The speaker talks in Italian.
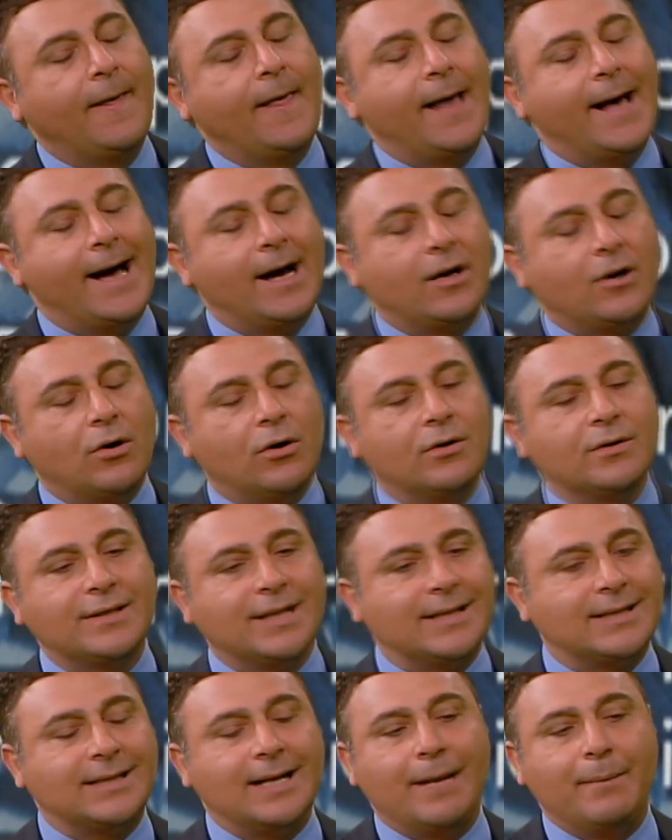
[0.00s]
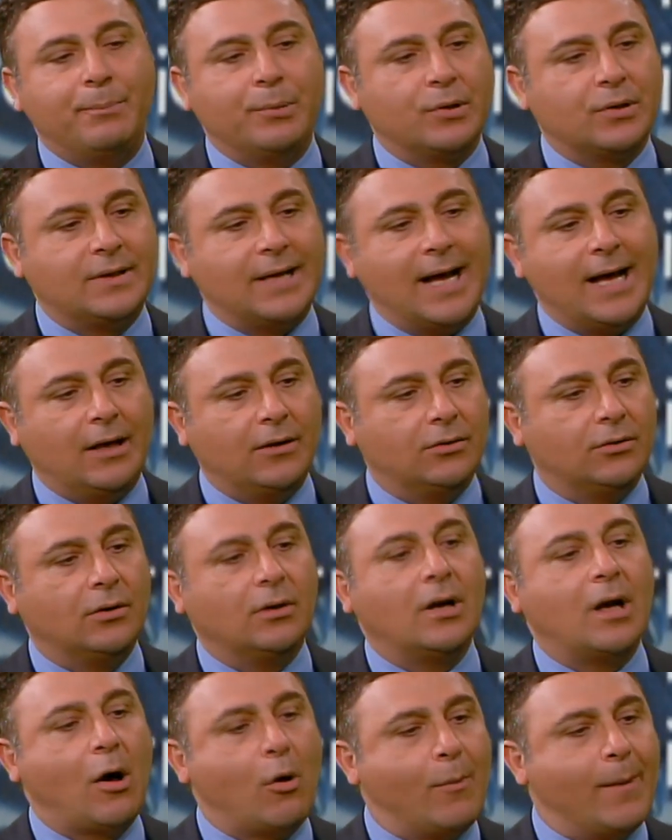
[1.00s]
A cosa Grazie. sta
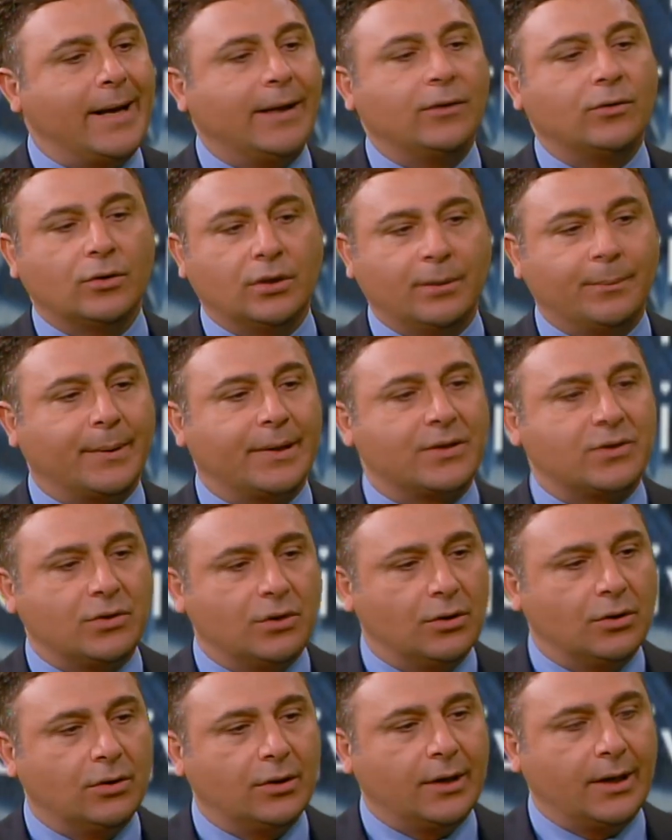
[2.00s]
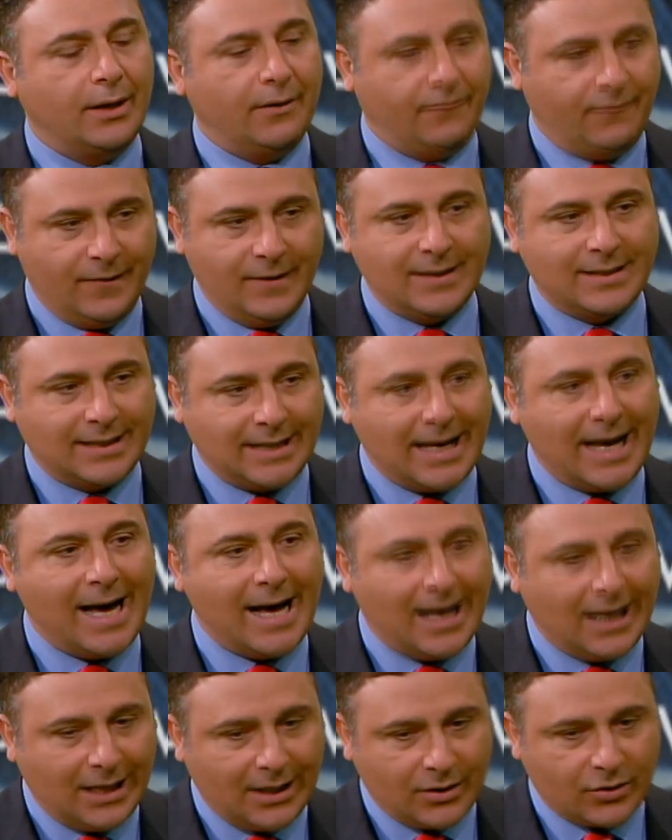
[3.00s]
portando l'aumento di pressione
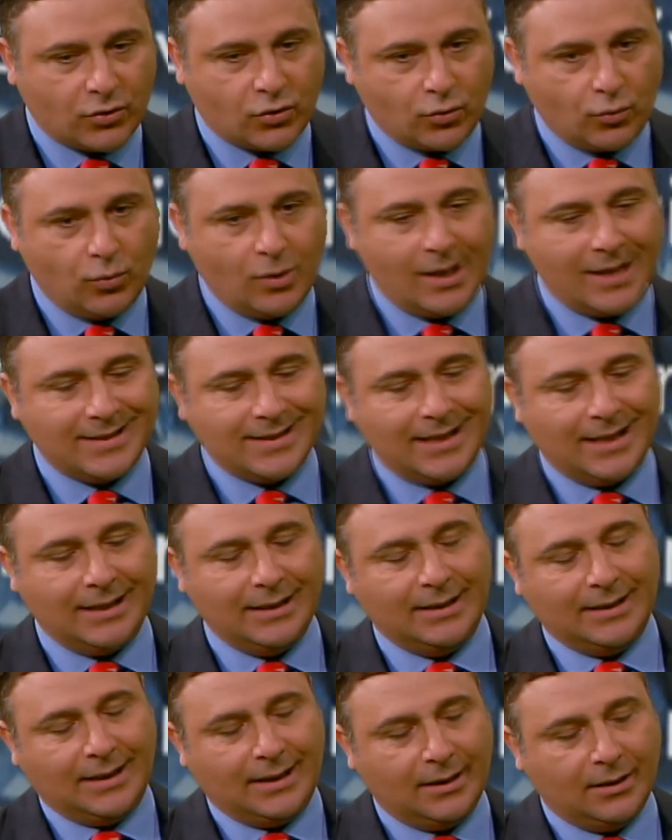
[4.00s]
fiscale sulla sanità?